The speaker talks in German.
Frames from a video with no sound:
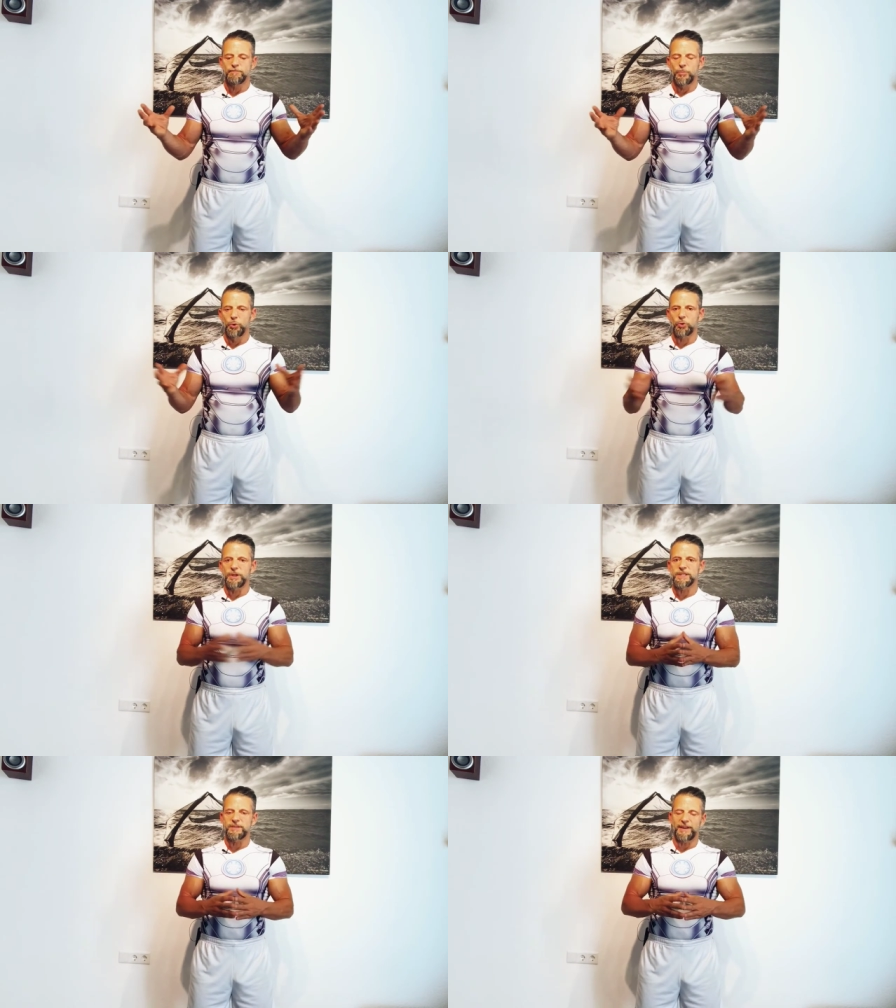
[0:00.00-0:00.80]
Blutdruck
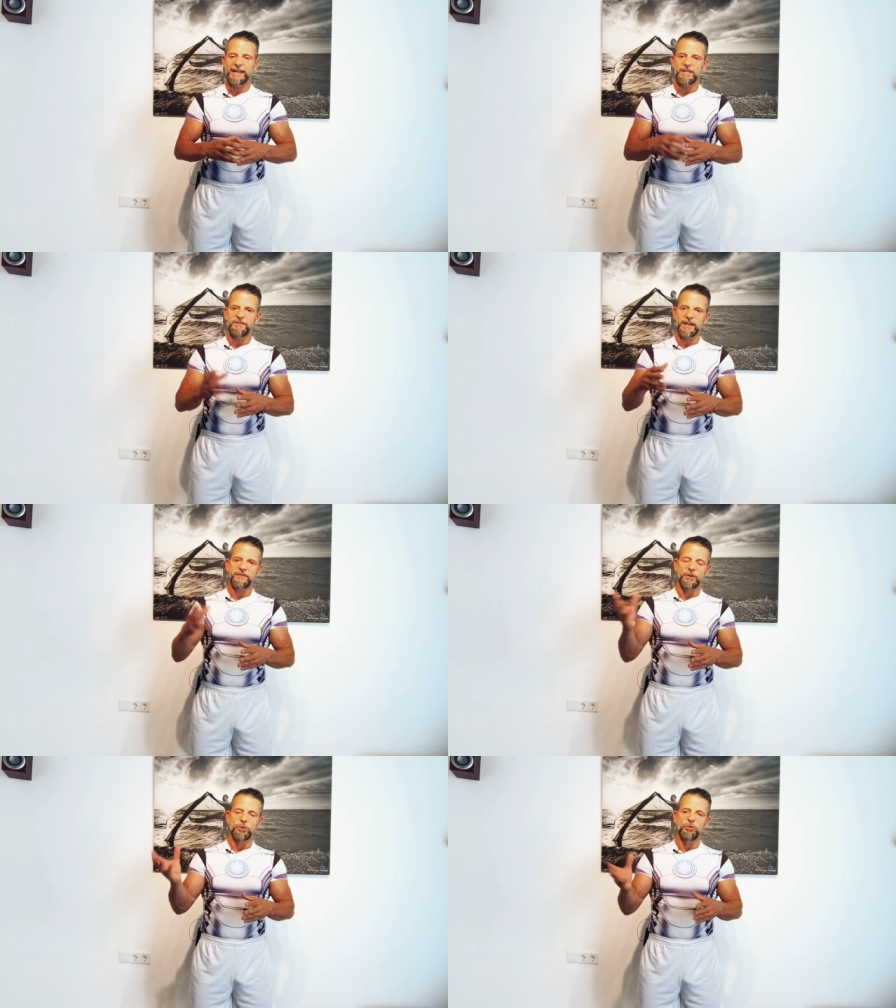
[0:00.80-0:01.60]
ist weit weg
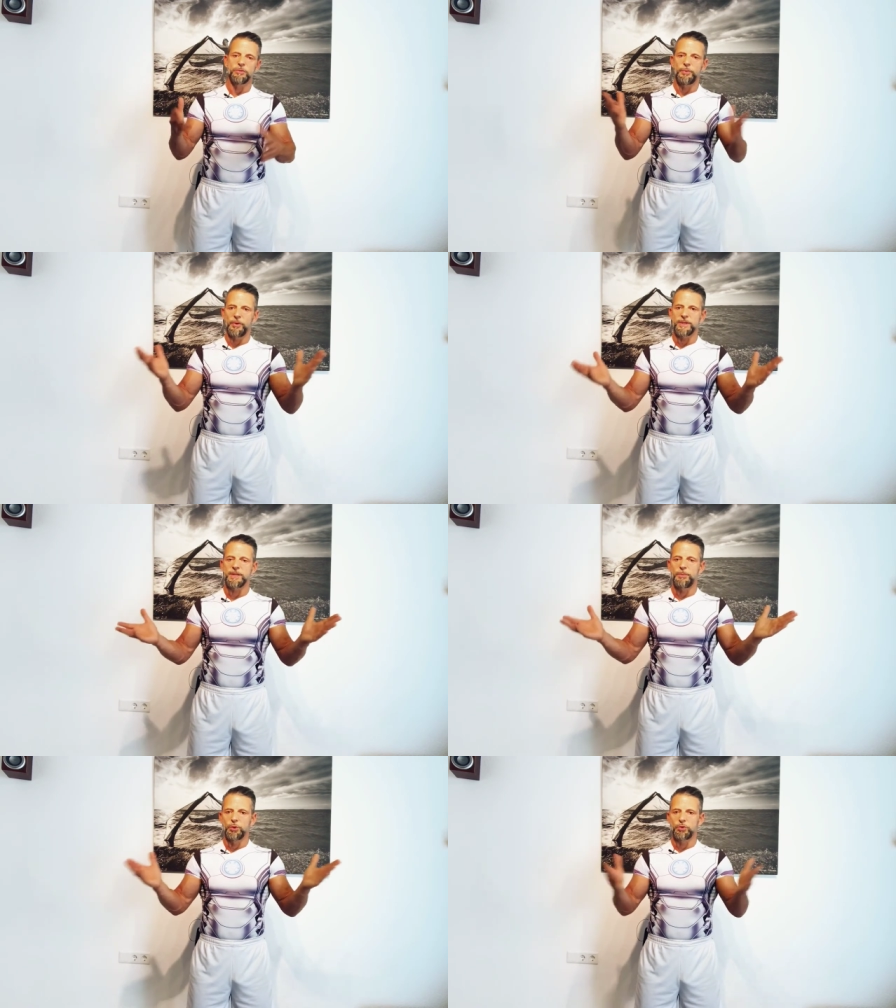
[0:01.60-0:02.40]
von Gut
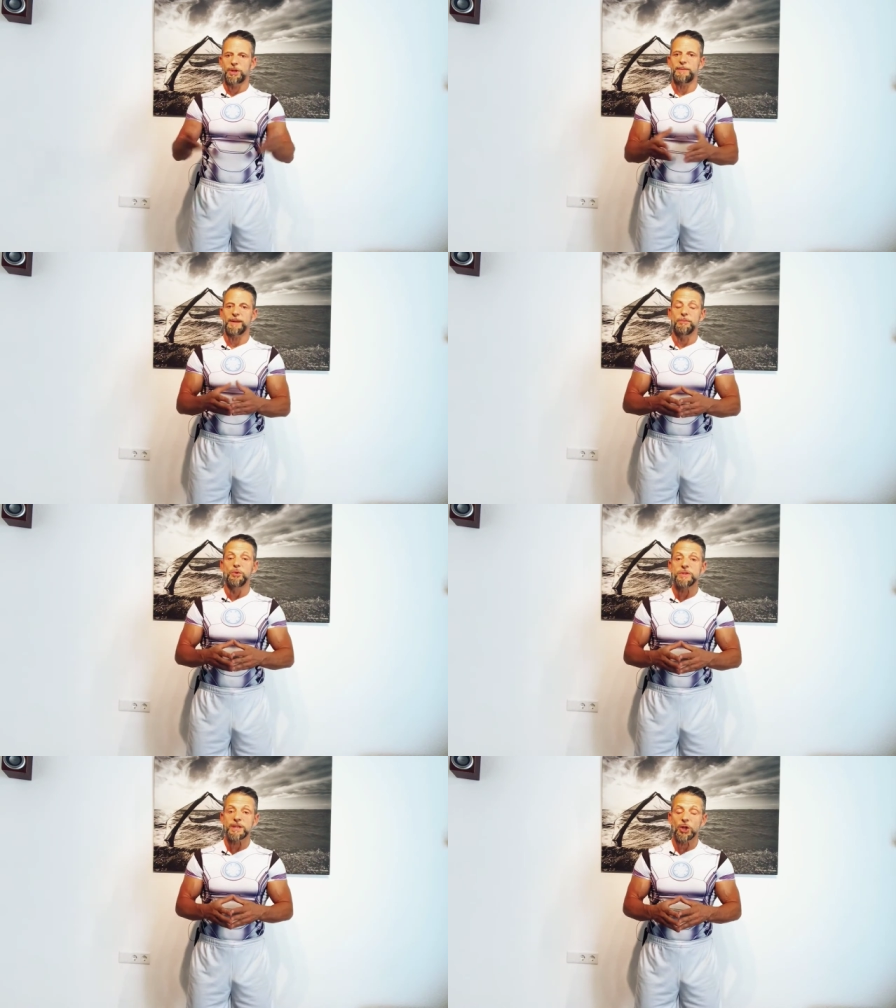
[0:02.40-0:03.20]
Böse. Blutdrucktabletten
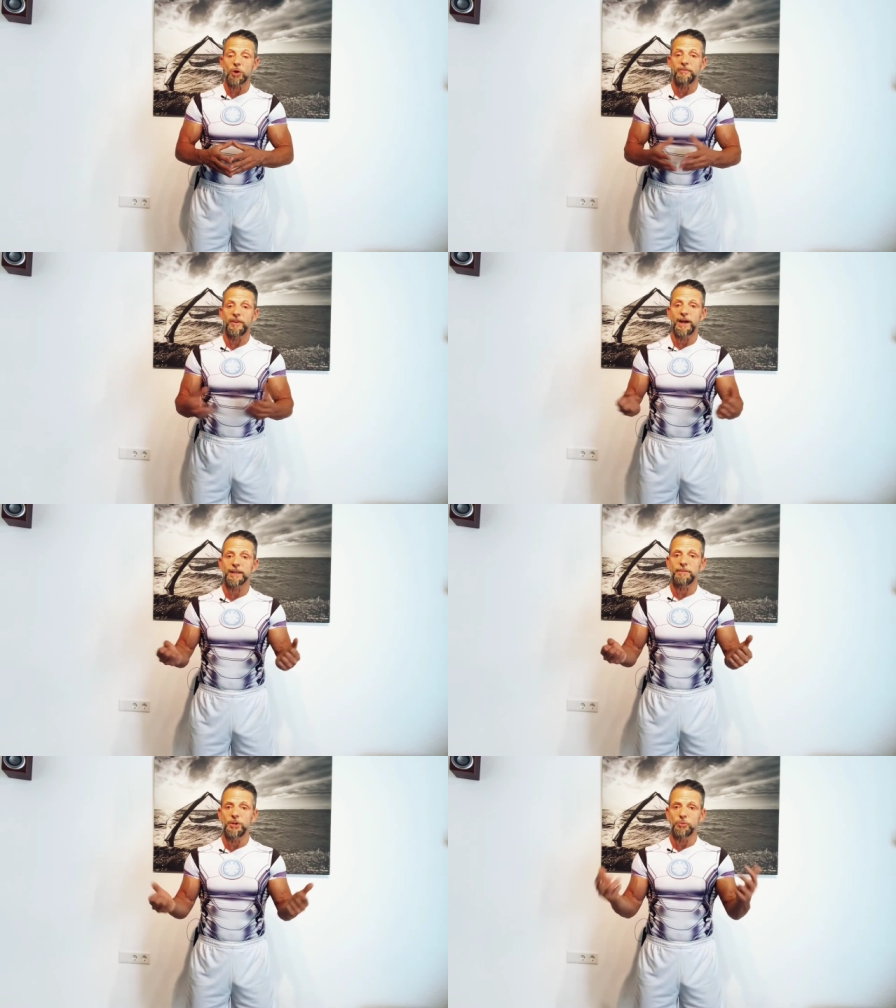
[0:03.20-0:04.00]
müssen genommen
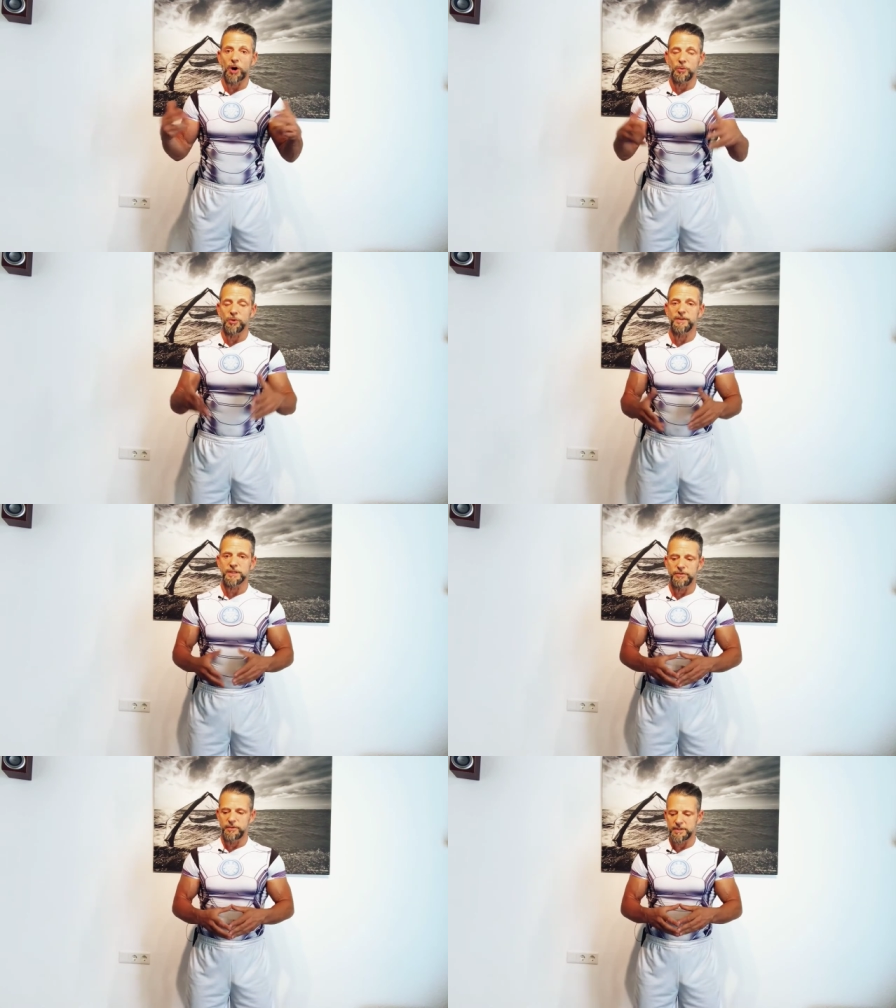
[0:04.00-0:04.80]
werden, damit überhaupt noch
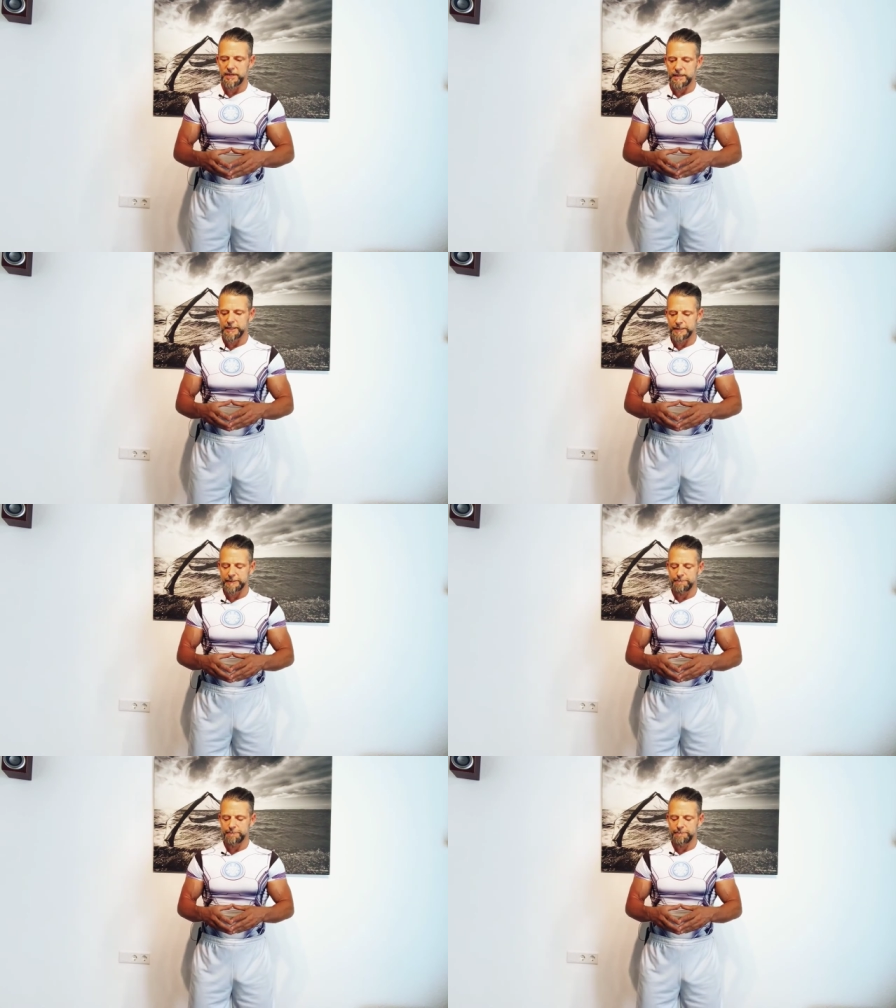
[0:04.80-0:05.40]
was funktioniert.